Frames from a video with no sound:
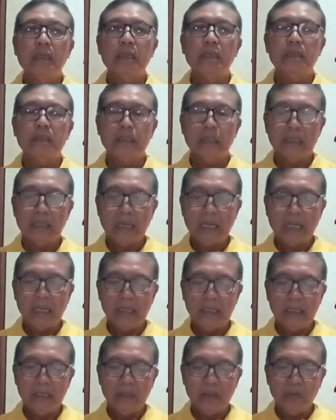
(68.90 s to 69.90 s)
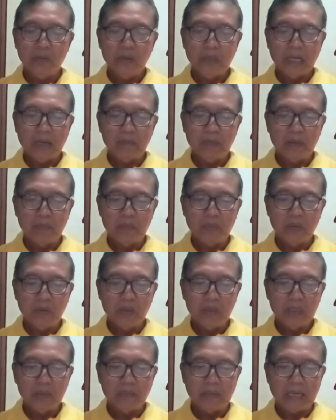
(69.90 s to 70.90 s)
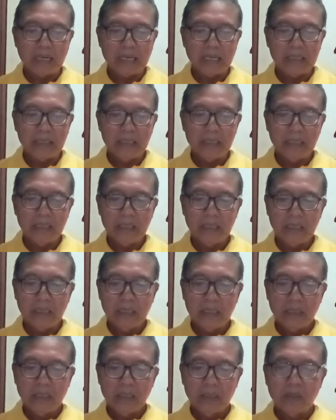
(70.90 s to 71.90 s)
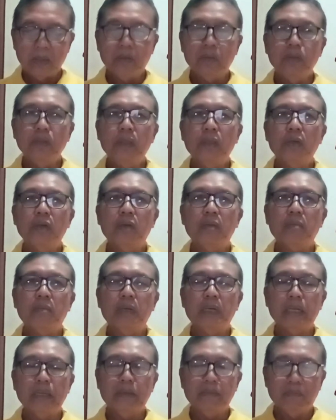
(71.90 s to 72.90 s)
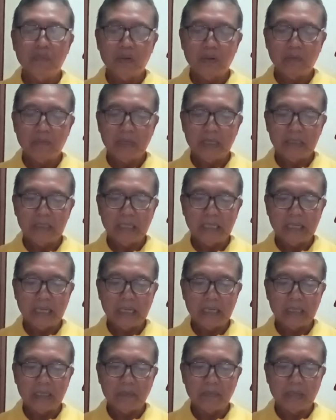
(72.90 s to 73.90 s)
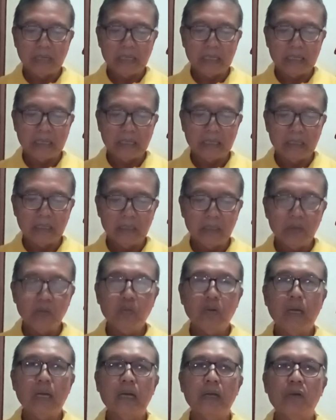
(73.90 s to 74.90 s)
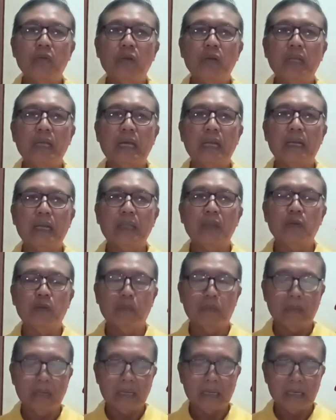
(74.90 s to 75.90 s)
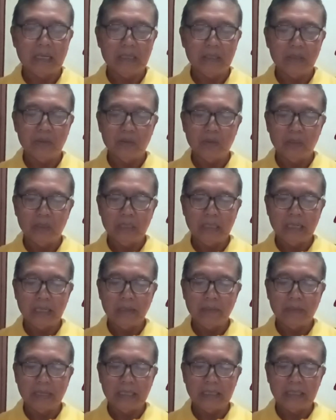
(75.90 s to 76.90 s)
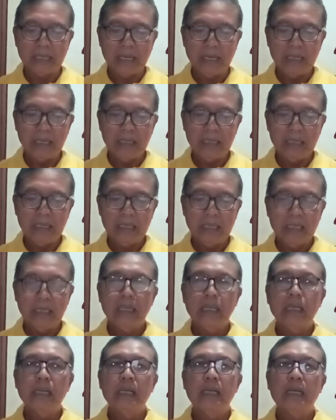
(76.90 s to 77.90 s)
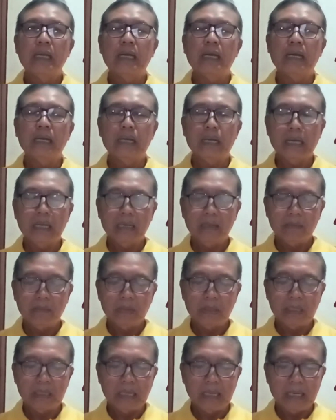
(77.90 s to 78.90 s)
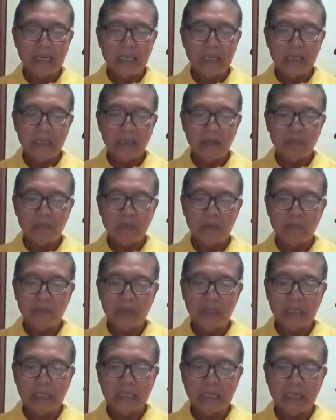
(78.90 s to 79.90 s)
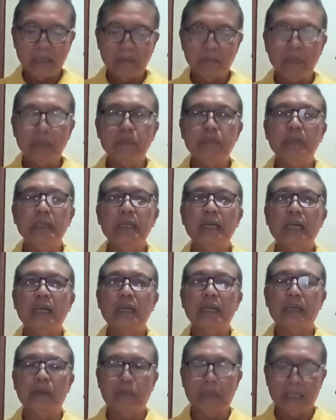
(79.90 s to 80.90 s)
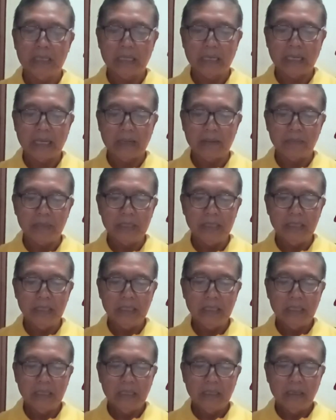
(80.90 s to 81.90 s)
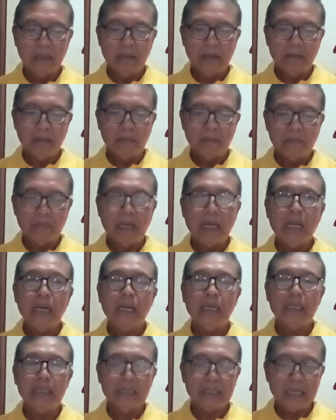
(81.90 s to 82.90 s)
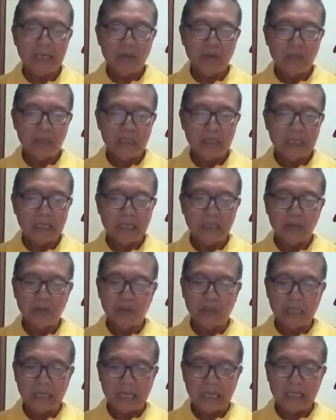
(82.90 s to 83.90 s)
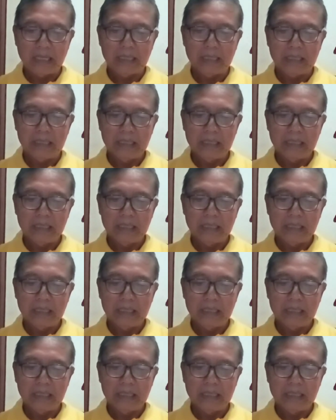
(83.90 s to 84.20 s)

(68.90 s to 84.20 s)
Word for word: Setelah itu kami pun sepakat untuk menginformasikan kepada Ketua Kuria Ratu Para Rasul dan Pasar agar berkenan memberikan bimbingan kepada kami, para calon anggota.